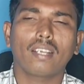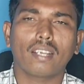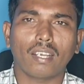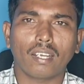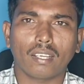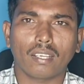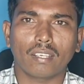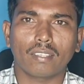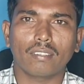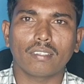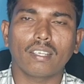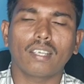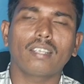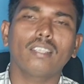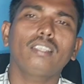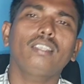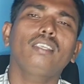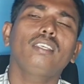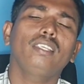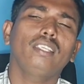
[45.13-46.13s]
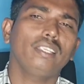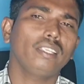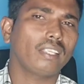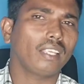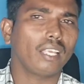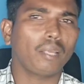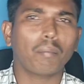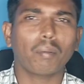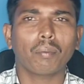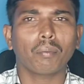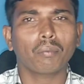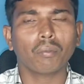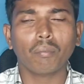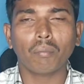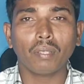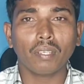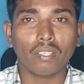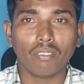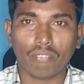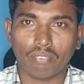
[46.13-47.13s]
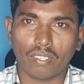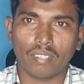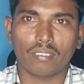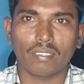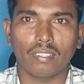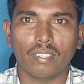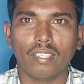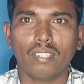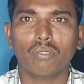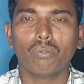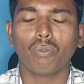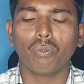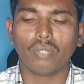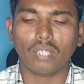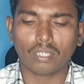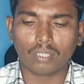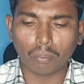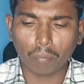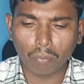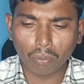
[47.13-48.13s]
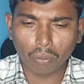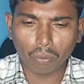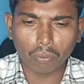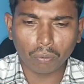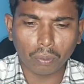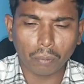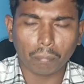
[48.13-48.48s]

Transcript: కాంగ్రెస్ కానీ ఇంకే ప్రభుత్వమైనా ఇవ్వాల్సిందే సో గతంలో